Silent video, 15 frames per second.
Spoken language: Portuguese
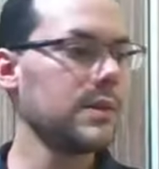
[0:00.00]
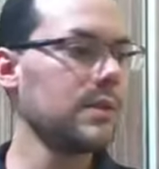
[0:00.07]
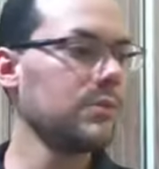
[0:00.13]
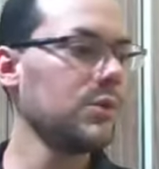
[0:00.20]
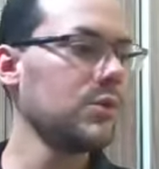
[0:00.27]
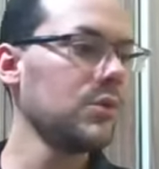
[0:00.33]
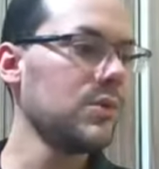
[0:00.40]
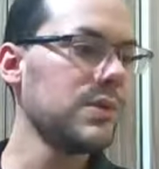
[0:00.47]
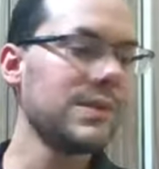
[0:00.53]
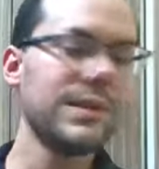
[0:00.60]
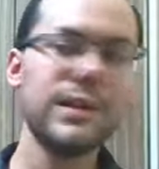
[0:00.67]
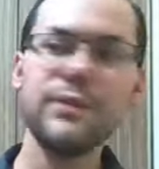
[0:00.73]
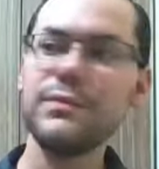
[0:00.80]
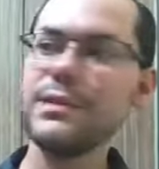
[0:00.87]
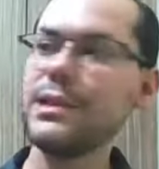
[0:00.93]
São todos
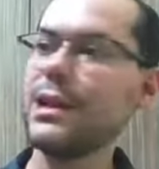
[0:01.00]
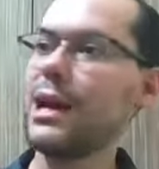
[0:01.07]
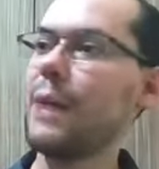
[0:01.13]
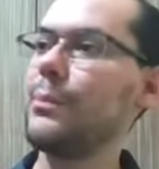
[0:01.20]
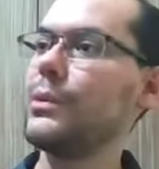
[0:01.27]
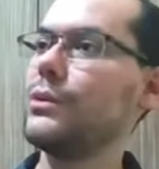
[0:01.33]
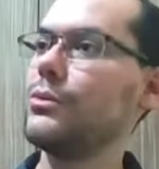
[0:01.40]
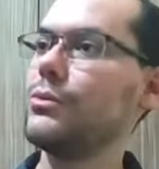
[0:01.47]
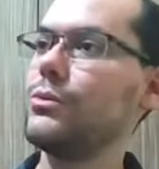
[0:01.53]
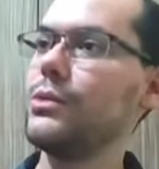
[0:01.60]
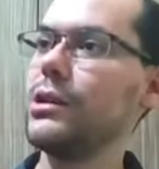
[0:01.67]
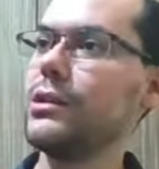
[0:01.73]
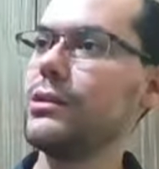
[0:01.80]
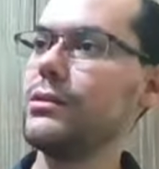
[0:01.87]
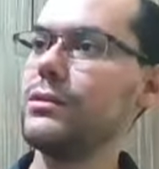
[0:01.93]
livros em capa
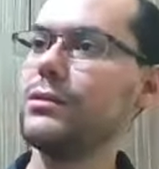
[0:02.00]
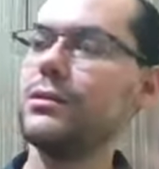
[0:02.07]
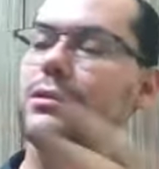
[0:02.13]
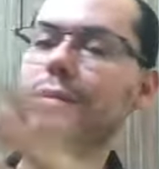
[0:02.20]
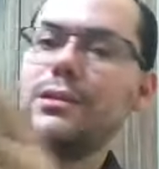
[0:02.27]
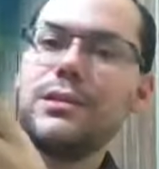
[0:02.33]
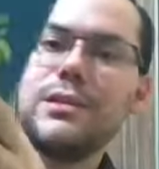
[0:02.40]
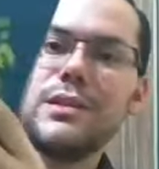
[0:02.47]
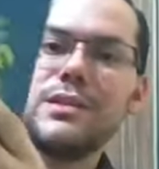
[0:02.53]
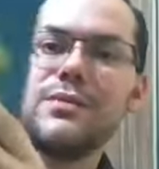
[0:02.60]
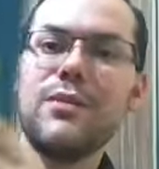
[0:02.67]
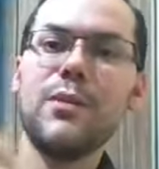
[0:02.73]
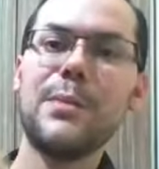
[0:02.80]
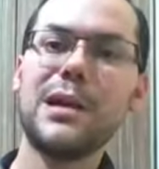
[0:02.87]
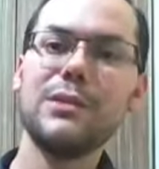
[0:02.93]
dura, nesse
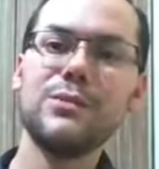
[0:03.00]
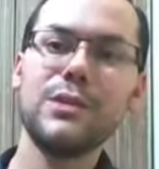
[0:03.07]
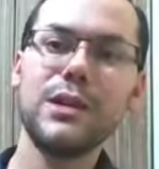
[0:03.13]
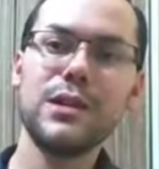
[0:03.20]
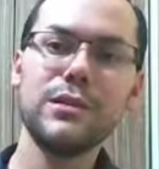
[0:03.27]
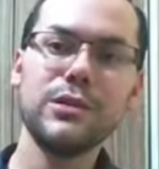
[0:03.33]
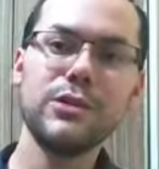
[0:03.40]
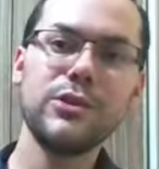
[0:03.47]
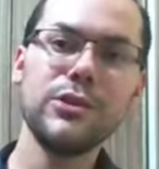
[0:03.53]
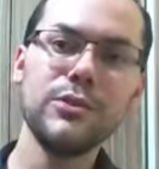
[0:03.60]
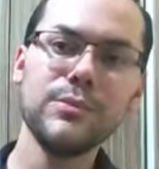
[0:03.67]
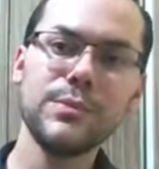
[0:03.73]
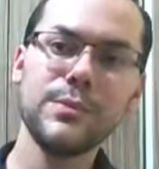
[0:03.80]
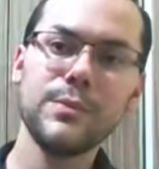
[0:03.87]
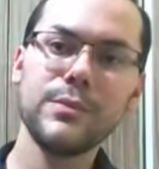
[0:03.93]
formato
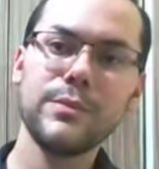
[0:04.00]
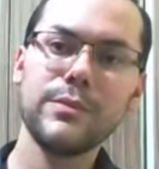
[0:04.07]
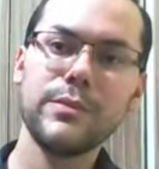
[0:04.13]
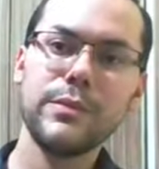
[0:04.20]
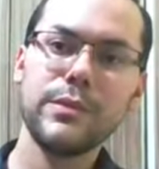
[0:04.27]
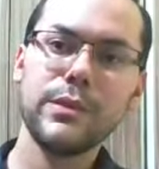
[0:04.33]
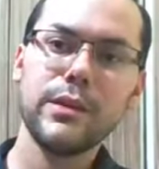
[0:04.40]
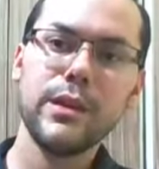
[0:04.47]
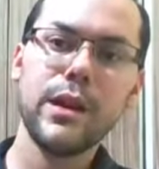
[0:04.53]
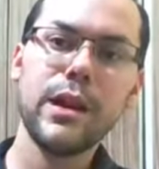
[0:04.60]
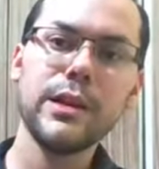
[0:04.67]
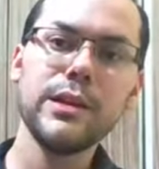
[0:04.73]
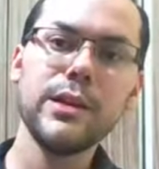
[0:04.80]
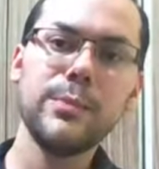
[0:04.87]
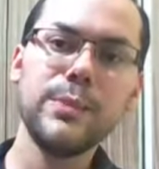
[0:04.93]
grande.
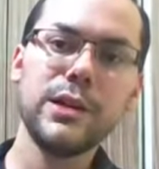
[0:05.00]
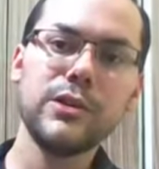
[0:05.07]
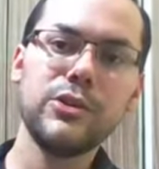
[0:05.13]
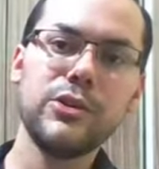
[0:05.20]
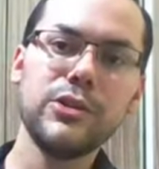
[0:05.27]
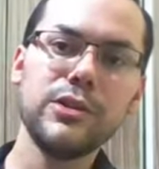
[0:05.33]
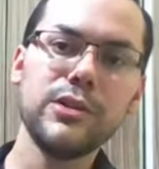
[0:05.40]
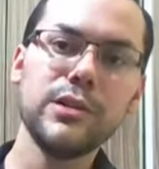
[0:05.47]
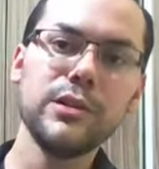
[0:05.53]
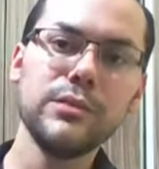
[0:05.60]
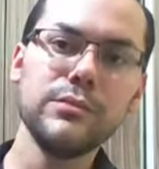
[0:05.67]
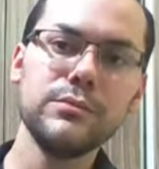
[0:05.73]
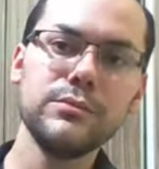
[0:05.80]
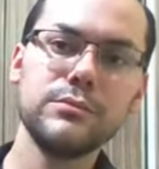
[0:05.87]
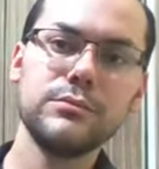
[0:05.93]
A Ilha
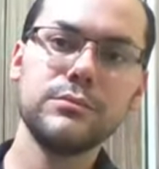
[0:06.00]
Perdida.